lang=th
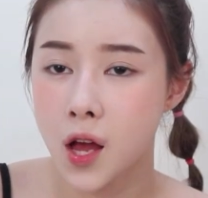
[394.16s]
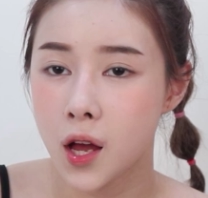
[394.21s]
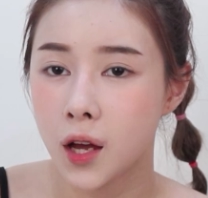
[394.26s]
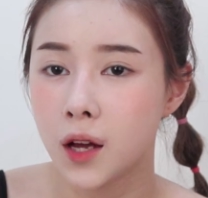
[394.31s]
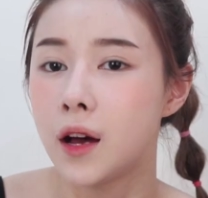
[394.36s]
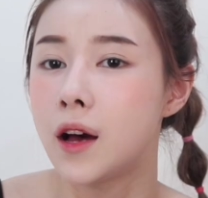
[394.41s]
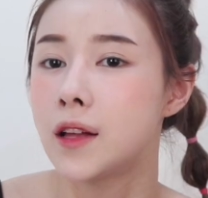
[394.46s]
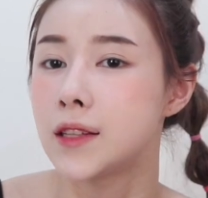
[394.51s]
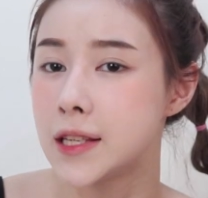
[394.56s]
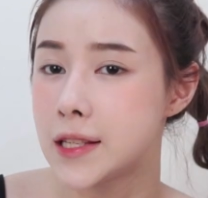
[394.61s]

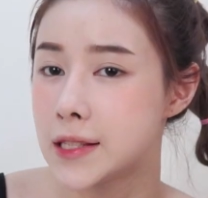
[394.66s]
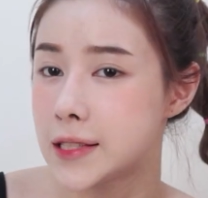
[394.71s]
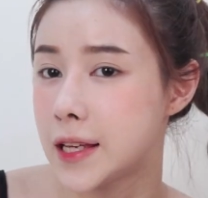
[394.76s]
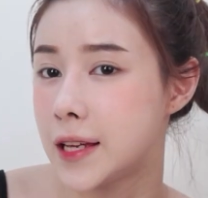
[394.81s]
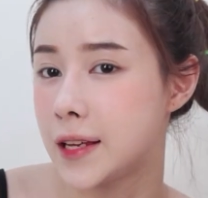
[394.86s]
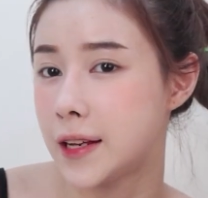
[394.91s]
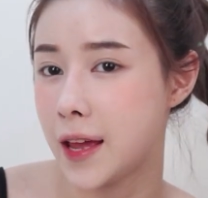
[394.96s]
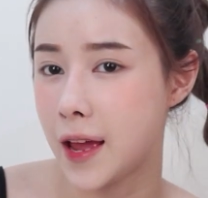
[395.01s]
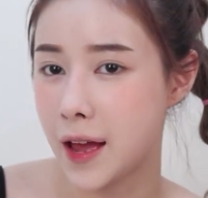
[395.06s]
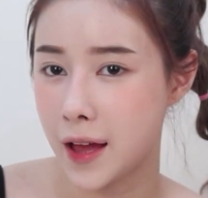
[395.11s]
คือจริ
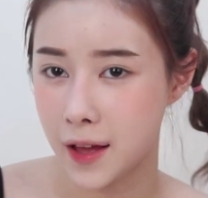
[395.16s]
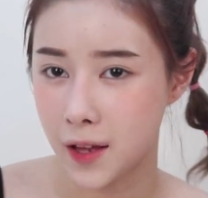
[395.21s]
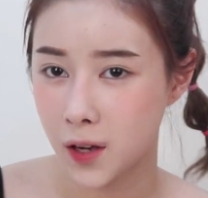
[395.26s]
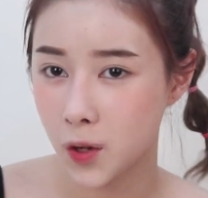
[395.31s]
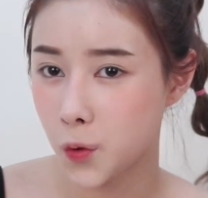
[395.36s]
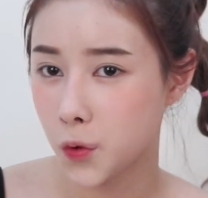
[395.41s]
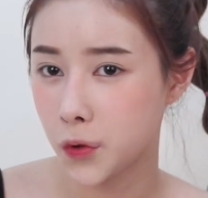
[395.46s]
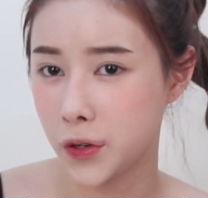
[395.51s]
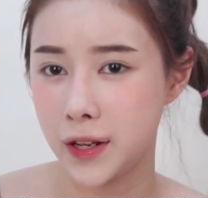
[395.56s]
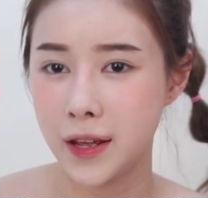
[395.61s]
งๆเนี่ย
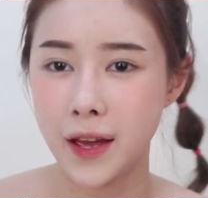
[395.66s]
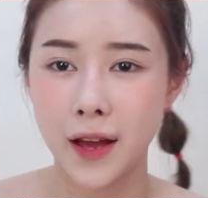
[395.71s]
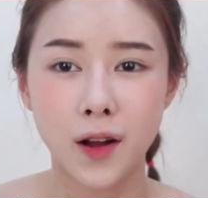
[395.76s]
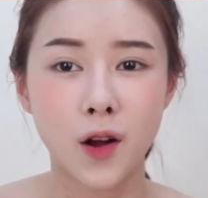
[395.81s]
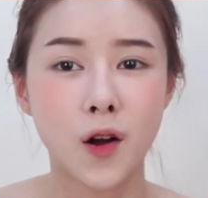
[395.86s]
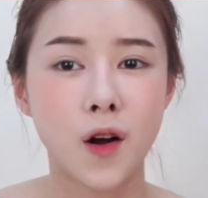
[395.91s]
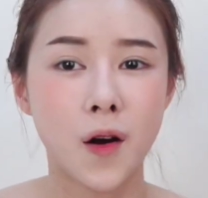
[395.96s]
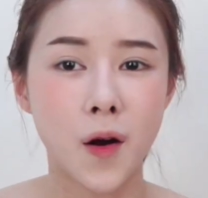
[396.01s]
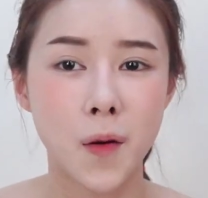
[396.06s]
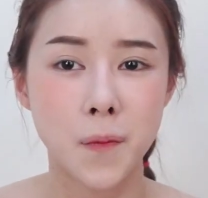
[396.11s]
ลุคนี้
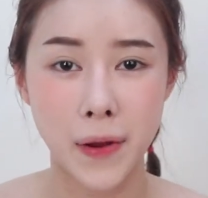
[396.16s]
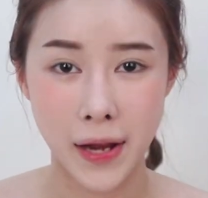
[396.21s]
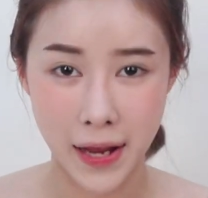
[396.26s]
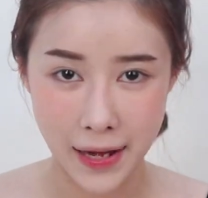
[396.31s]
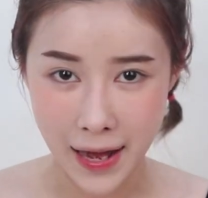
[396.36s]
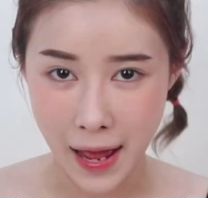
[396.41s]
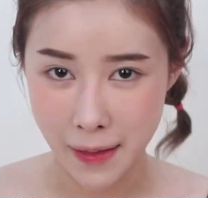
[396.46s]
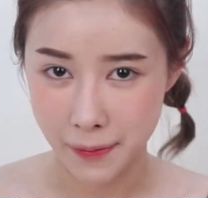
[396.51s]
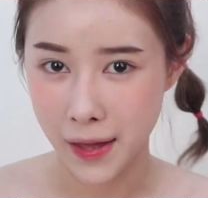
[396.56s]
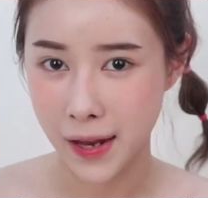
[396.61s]
ก็ไปเล่
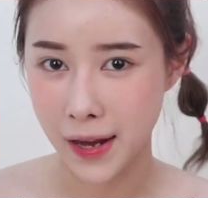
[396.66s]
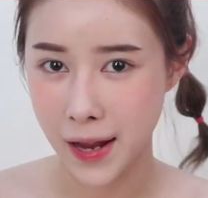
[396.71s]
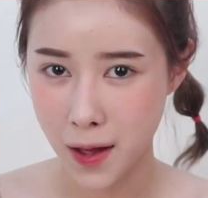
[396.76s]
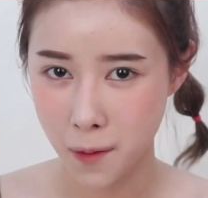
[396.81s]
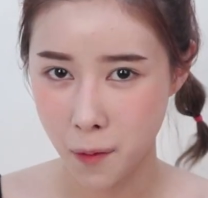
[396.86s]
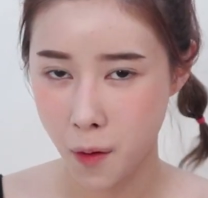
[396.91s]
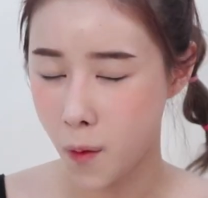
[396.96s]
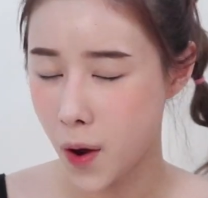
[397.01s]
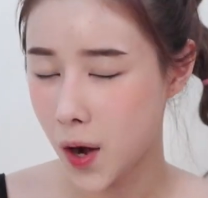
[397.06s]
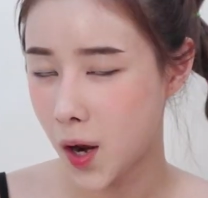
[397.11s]
นน้ำได้แล้ว
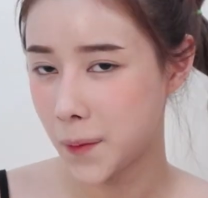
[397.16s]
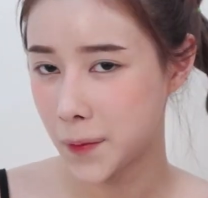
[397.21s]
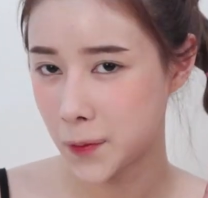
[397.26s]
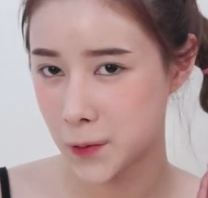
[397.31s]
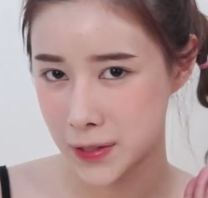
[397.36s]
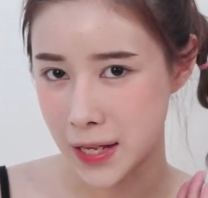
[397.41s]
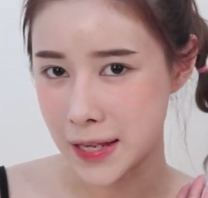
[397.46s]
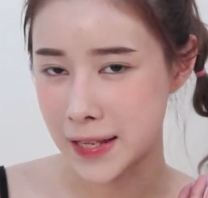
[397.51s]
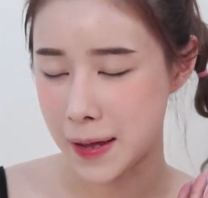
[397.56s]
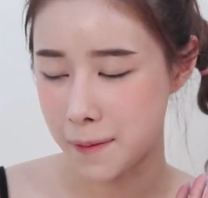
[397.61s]
เพราะว่าเราเป็นค
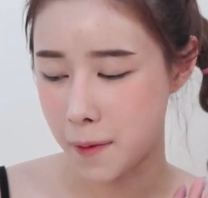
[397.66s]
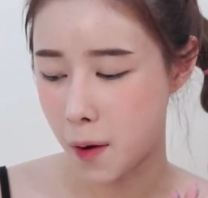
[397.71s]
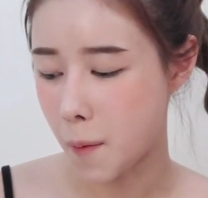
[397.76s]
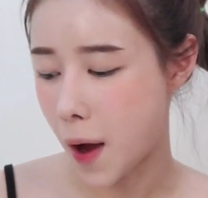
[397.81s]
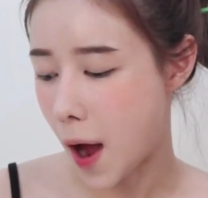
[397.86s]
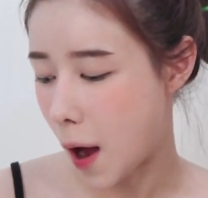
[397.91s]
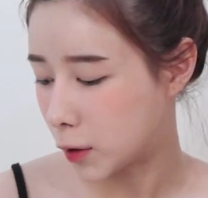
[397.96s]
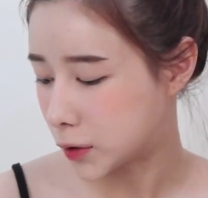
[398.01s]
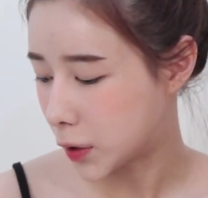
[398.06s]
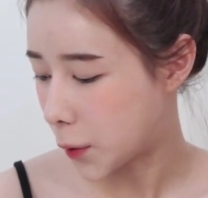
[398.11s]
นใส่
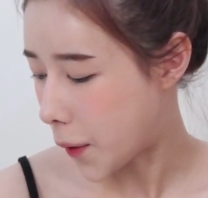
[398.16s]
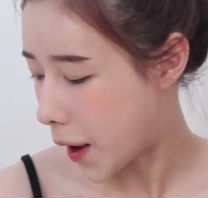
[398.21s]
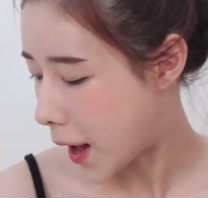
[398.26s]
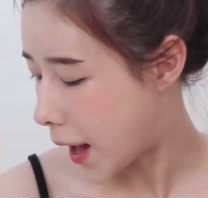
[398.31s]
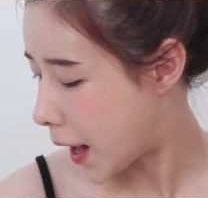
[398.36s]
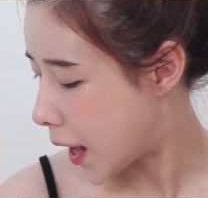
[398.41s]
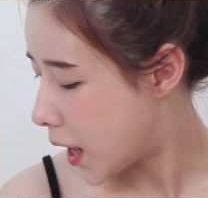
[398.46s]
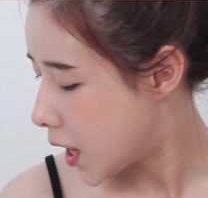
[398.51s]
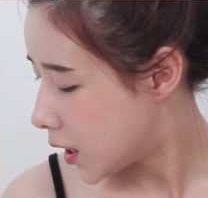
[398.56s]
เบาๆแต่ว่า